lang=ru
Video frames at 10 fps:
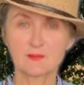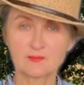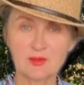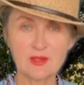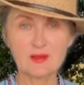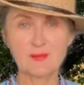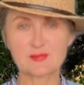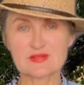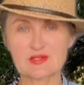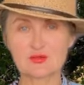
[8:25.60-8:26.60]
И на
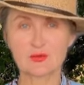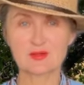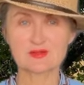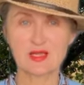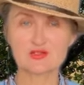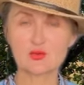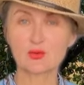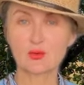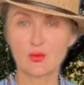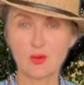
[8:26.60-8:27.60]
пасашок
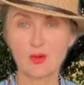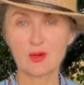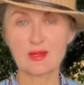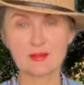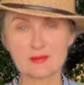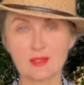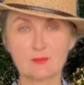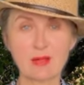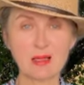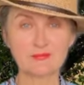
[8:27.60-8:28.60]
расскажу о
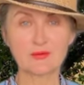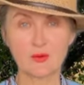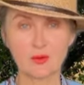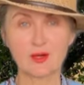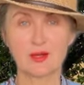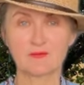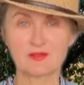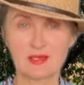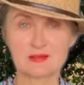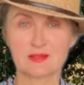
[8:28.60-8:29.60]
Little Bangkok в
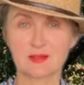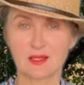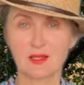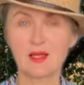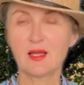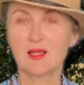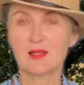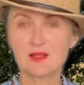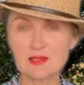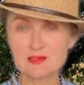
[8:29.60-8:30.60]
Хельсинки.
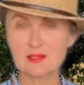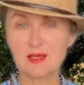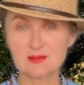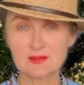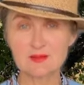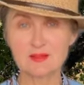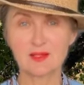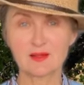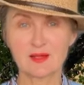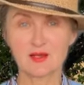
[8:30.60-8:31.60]
Если
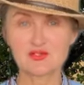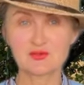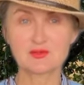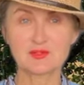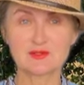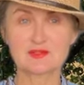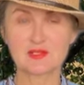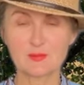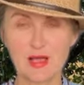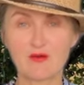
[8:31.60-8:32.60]
хотите ощутить
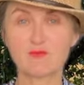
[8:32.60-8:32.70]
себя в